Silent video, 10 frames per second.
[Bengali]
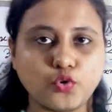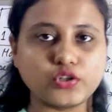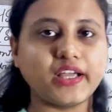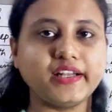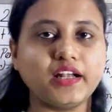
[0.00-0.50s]
ইজ
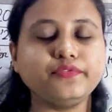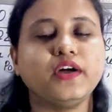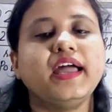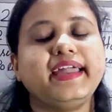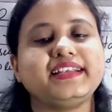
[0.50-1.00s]
মোর দ্যান এনাফ
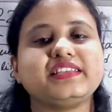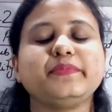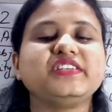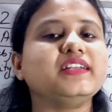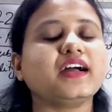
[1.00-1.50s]
এর
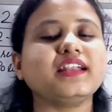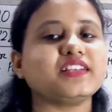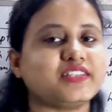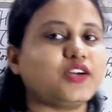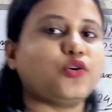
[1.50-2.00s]
চেয়ে বেশি রাখলে
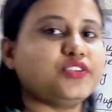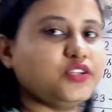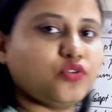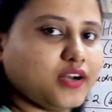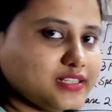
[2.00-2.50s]
আর সেটা
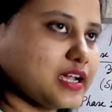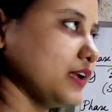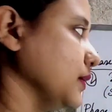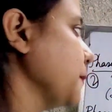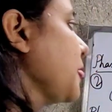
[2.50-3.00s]
কন্টিনিউ করা
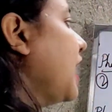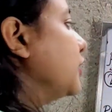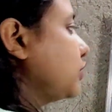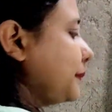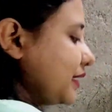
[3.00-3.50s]
যায় না
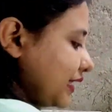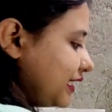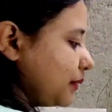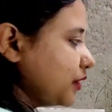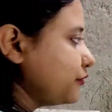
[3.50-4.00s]
তো এবার
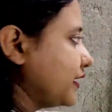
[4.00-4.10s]
দেখি আমরা